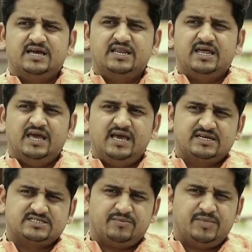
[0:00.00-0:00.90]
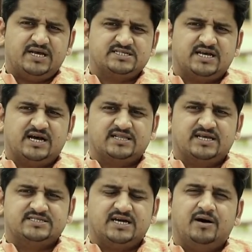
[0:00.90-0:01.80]
लेकिन एक समय ऐसा
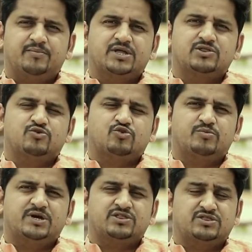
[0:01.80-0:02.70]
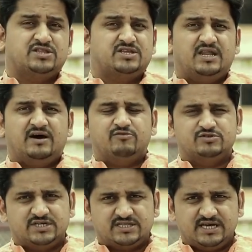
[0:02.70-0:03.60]
आता है जहां पर दोनों में इतना तनाव
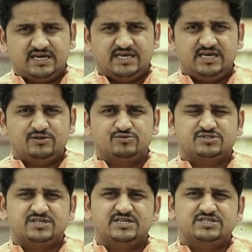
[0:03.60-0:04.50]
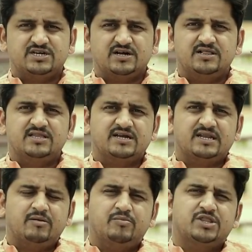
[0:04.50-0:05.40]
हो जाता है कि एक दूसरे की शक्ल
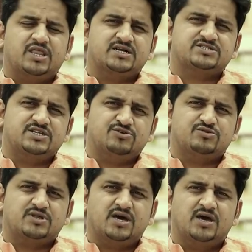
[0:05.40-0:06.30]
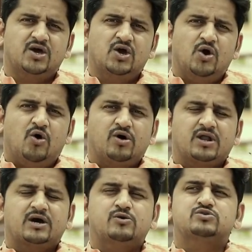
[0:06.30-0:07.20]
देखना भी बर्दाश्त नहीं होता है
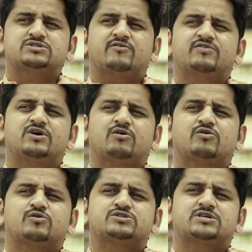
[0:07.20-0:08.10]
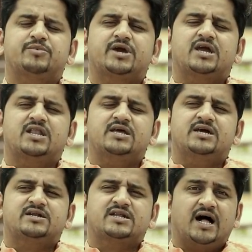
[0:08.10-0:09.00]
और अगर उस अवधि को कुछ समय के
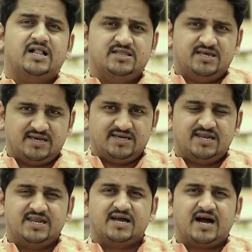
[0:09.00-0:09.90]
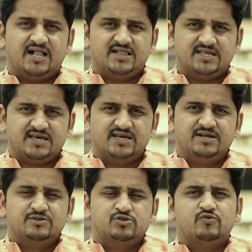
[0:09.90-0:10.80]
लिए टाल दें या निकाल दें
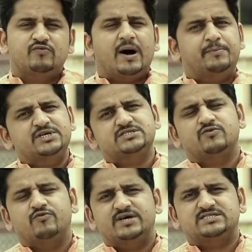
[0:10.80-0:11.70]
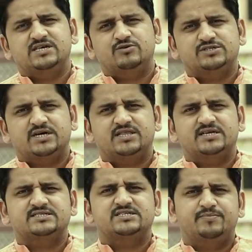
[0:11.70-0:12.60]
तो वापस वो वैसे ही हो
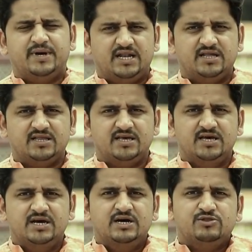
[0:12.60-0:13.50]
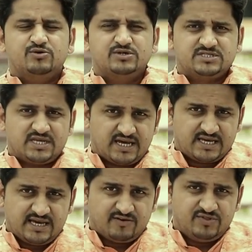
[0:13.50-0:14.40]
जाते हैं जैसे पहले थे तो इस तरह
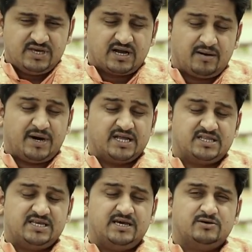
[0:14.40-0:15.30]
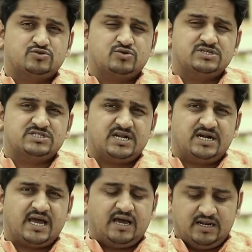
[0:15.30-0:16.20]
की अवधि कब आती है उसको किस
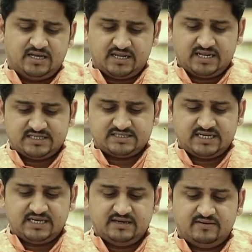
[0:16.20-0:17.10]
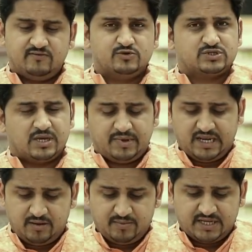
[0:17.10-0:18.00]
तरह टैकल करना चाहिए उसके
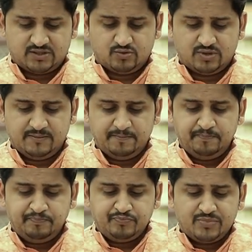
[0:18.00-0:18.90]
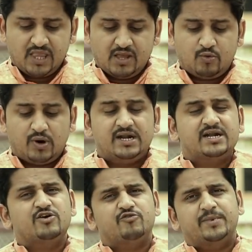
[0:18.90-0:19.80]
बारे में बात होगी
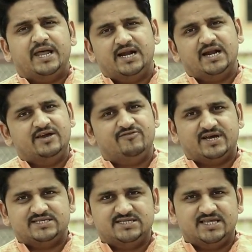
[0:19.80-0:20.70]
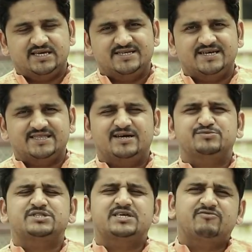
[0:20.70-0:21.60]
क्वालिटी ऑफ मैरिड लाइफ कैसी देखी जाती है
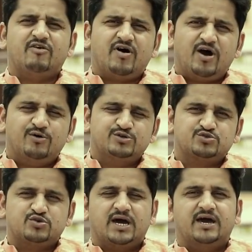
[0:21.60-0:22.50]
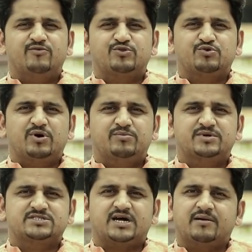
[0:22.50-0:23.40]
अब जिनकी विवाह हो चुका है वो तो
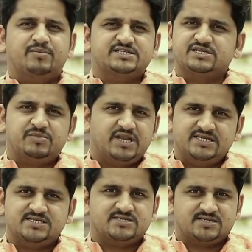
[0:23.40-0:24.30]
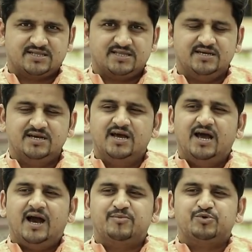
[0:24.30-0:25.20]
अब चार्ट मैचिंग में नहीं जा सकते
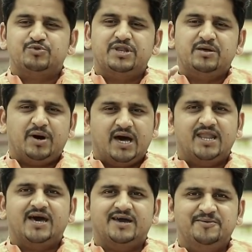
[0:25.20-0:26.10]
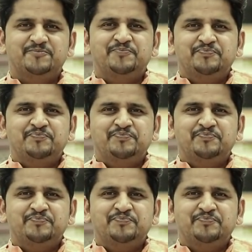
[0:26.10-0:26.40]
अब तो उन्हें निभाना है